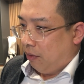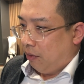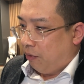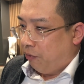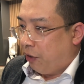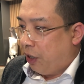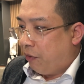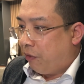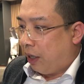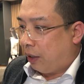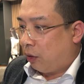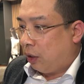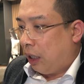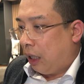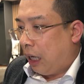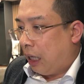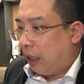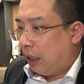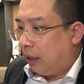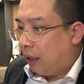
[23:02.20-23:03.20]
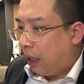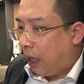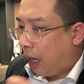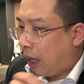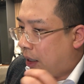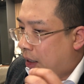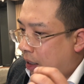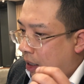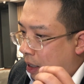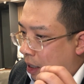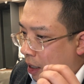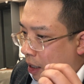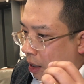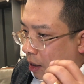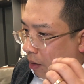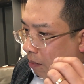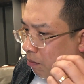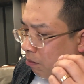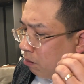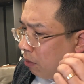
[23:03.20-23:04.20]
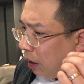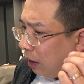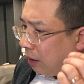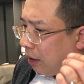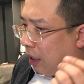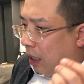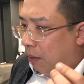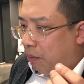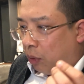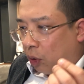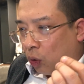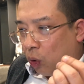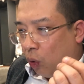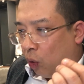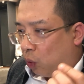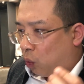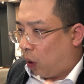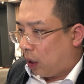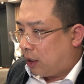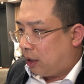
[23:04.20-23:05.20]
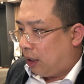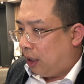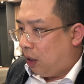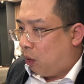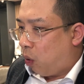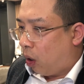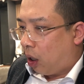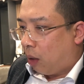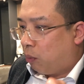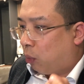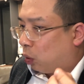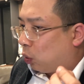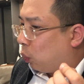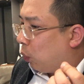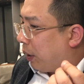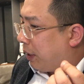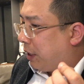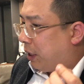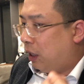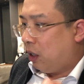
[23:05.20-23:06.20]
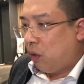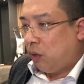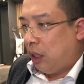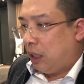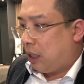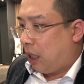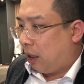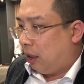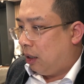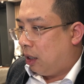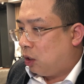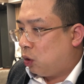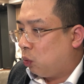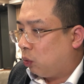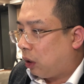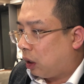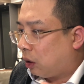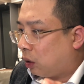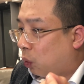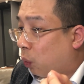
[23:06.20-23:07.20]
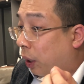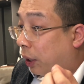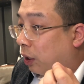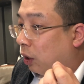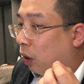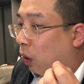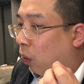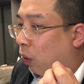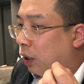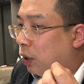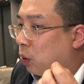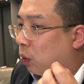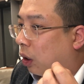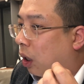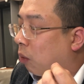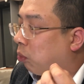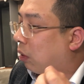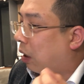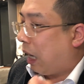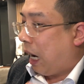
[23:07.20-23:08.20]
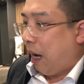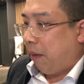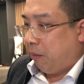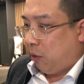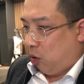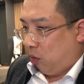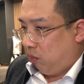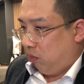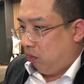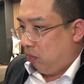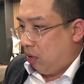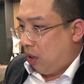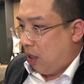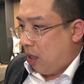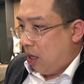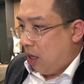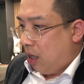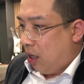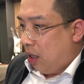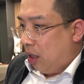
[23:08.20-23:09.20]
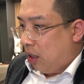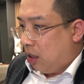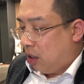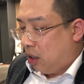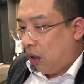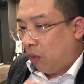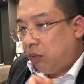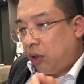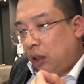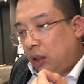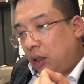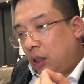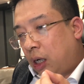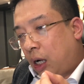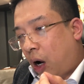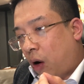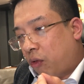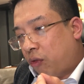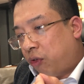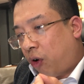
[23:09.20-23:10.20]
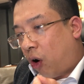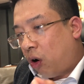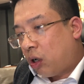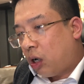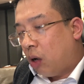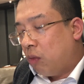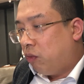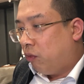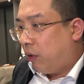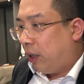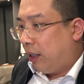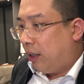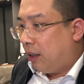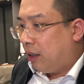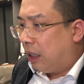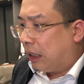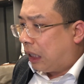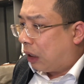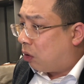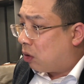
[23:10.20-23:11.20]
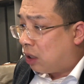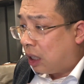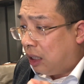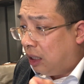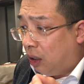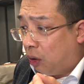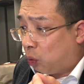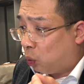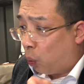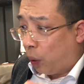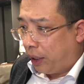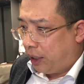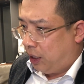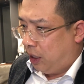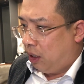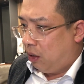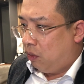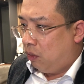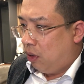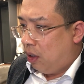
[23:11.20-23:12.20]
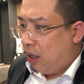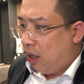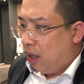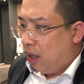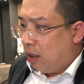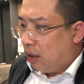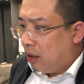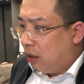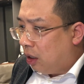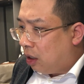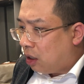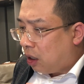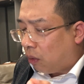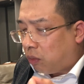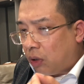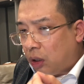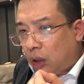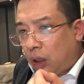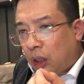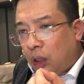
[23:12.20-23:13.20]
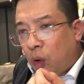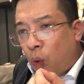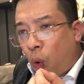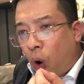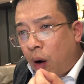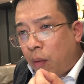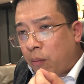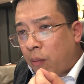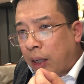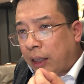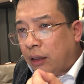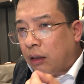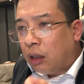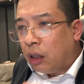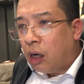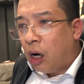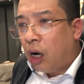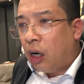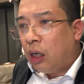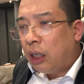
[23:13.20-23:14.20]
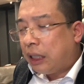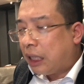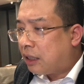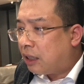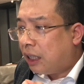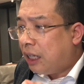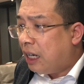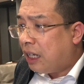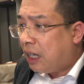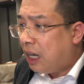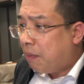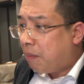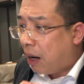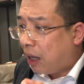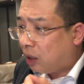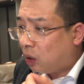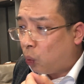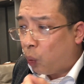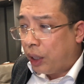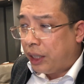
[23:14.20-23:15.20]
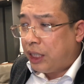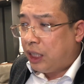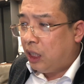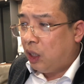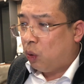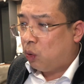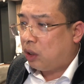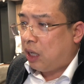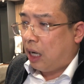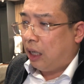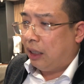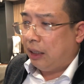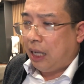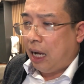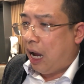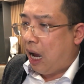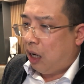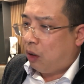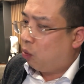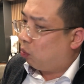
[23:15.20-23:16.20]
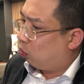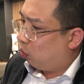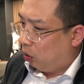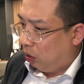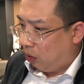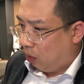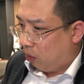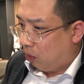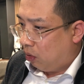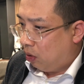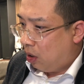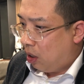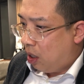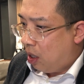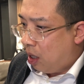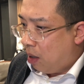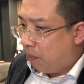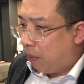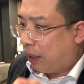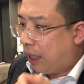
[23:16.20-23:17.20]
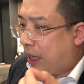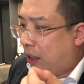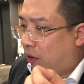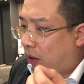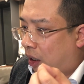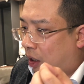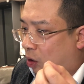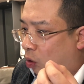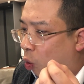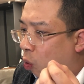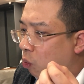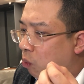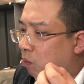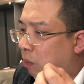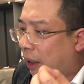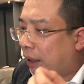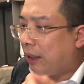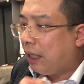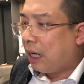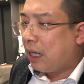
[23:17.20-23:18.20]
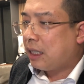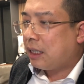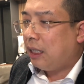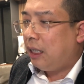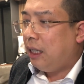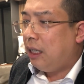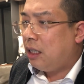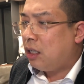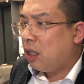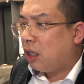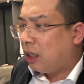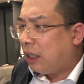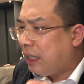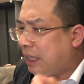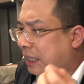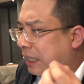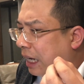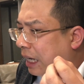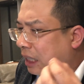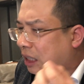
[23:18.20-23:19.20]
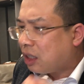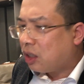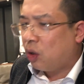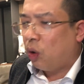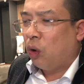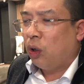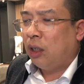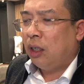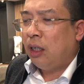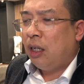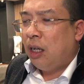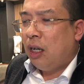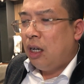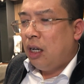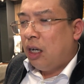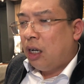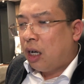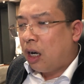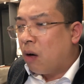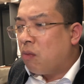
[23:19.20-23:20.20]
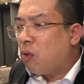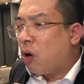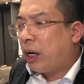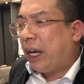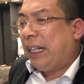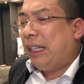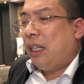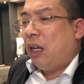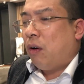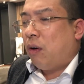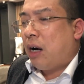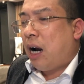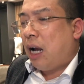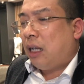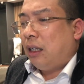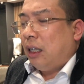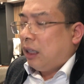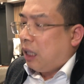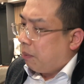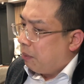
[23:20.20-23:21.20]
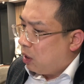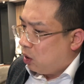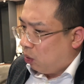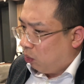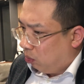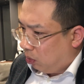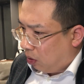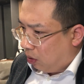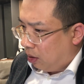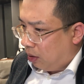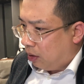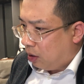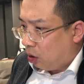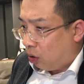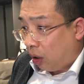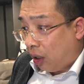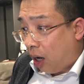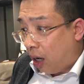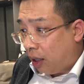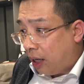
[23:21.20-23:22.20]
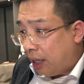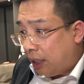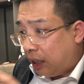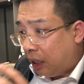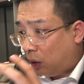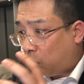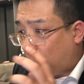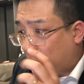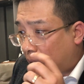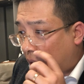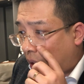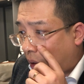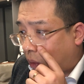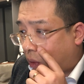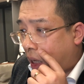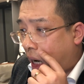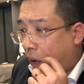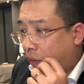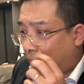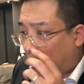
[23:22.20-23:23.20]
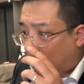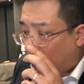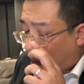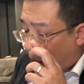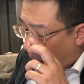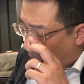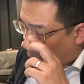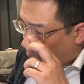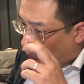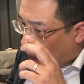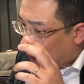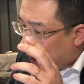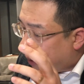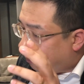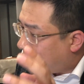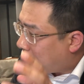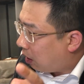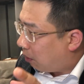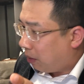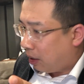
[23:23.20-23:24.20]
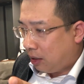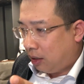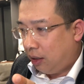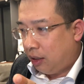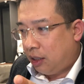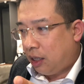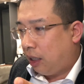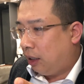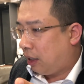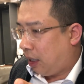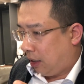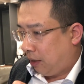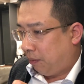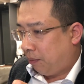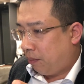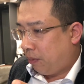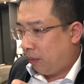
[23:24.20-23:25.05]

vì vậy tôi nhắc lại lần nữa là bất kỳ một thủ thuật gì hoặc là một tuyệt chiêu gì chăng nữa chúng ta tuyệt đối chúng ta không được lạm dụng giống những người học võ công vậy người ta có rất nhiều tuyệt chiêu nhưng trong những tình huống bình thường người ta rất ít khi mang tuyệt chiêu ra để người ta hạ gục đối thủ mà đấy gọi là cùng bất đắc dĩ trước khi chết rồi không có cách nào khác người ta mới dùng thôi chứ còn ở đây cái tuyệt chiêu cao nhất đó là chúng ta đến với nhau bằng sự chân thành